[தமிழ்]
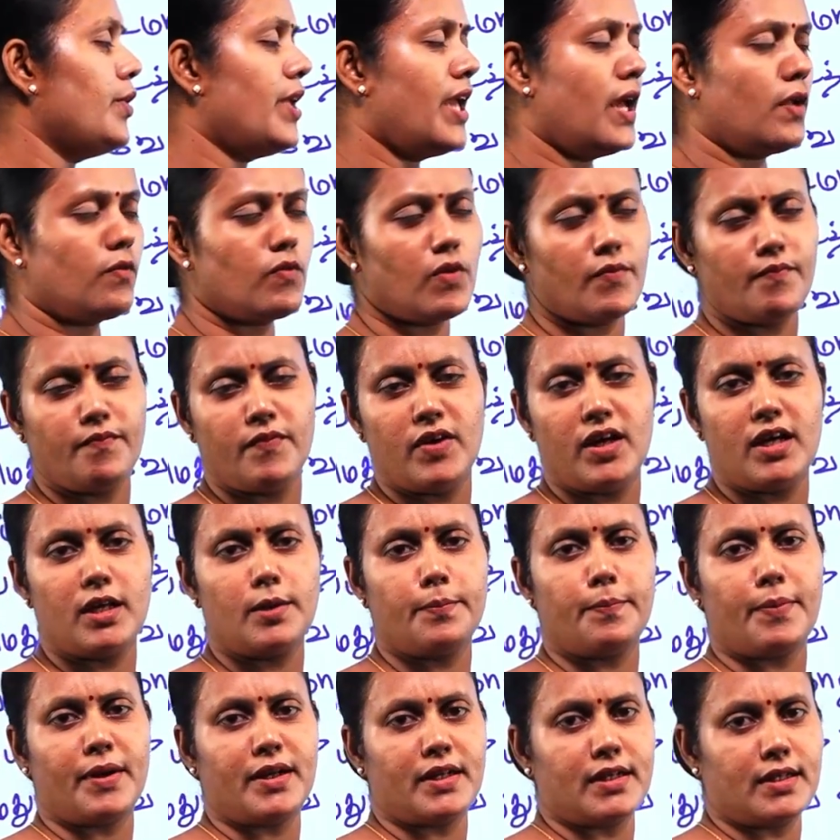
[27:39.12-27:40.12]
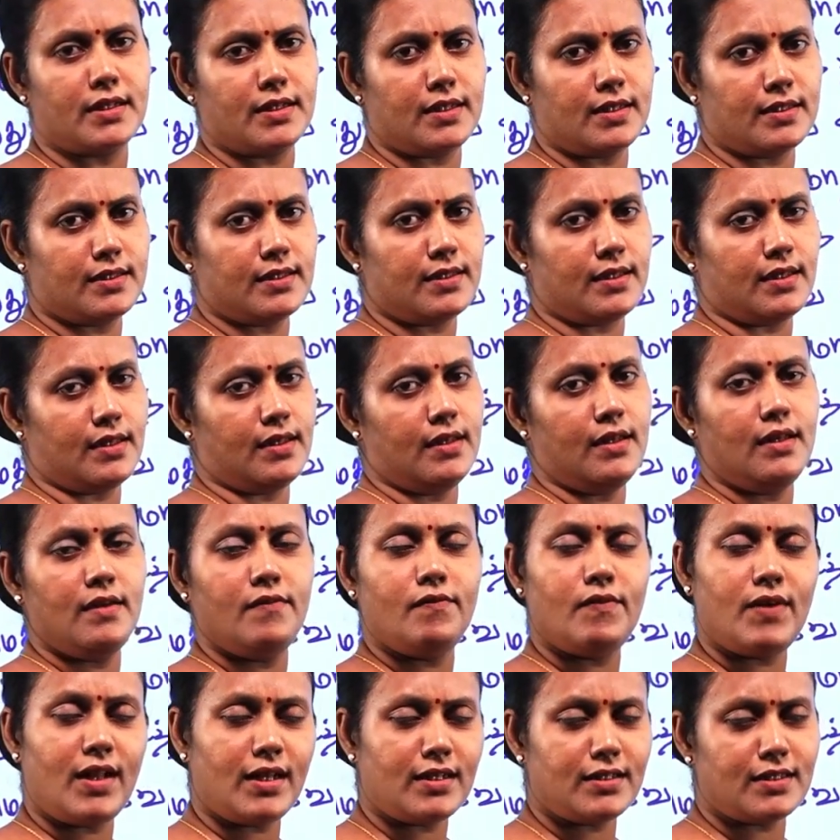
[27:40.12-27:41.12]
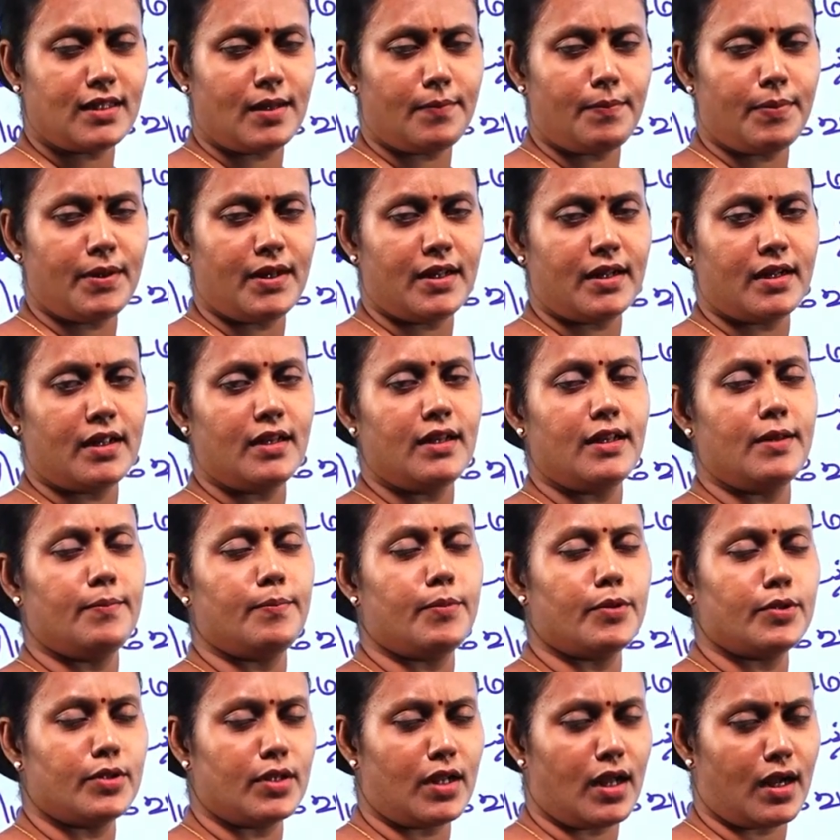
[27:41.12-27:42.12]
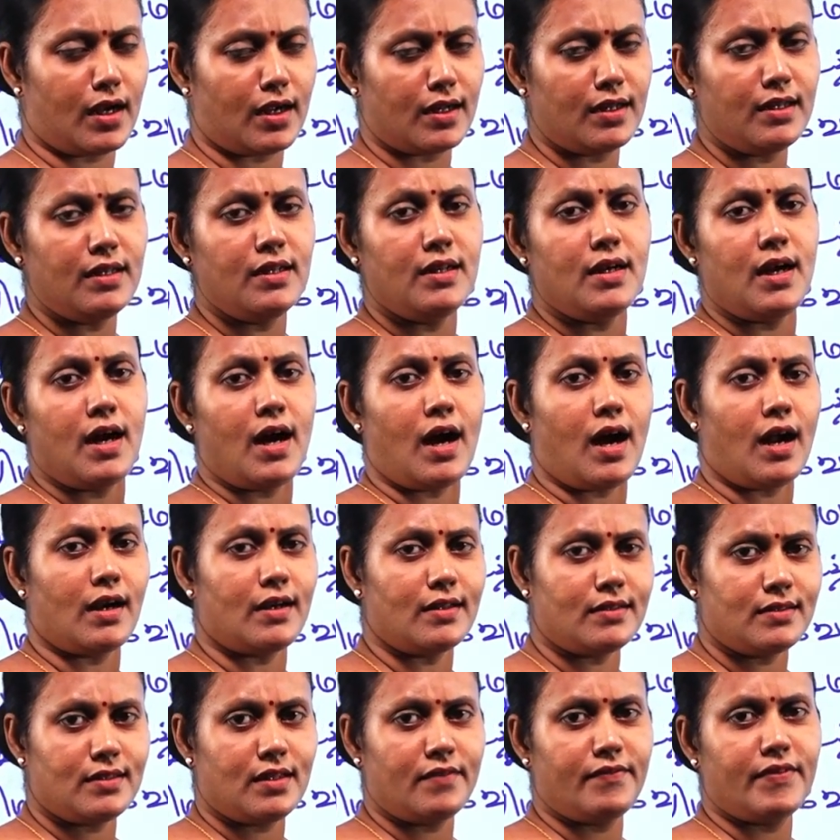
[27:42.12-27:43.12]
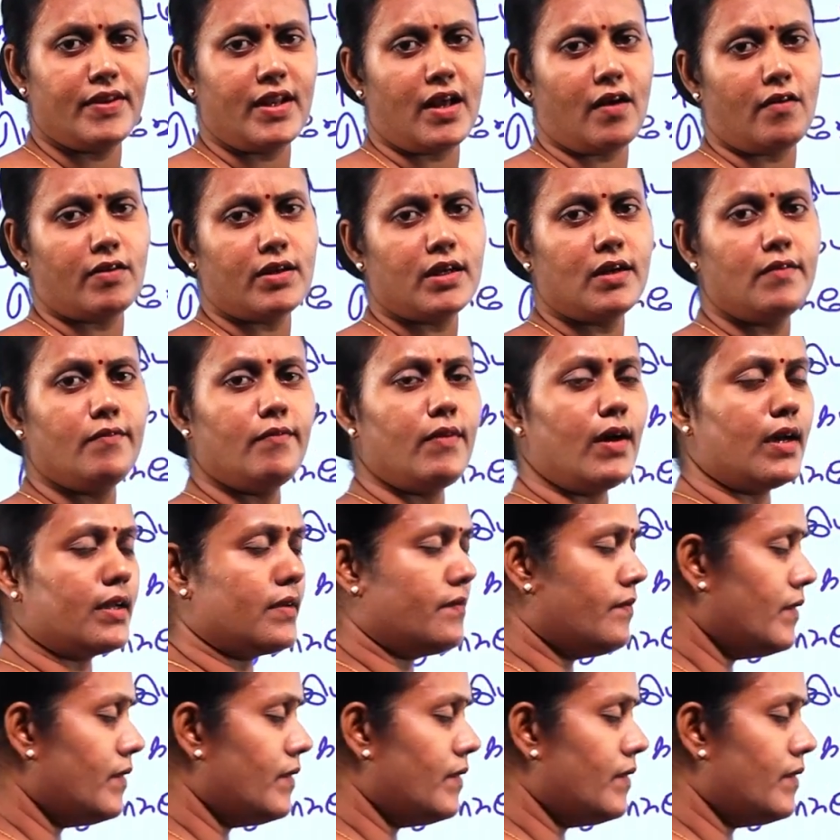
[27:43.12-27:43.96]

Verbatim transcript: உயர்வும் வேறுபடுகின்றது விளங்குதா பிள்ளைகள் இப்போது நாங்கள் அடுத்த வினாவுக்கு எவ்வாறு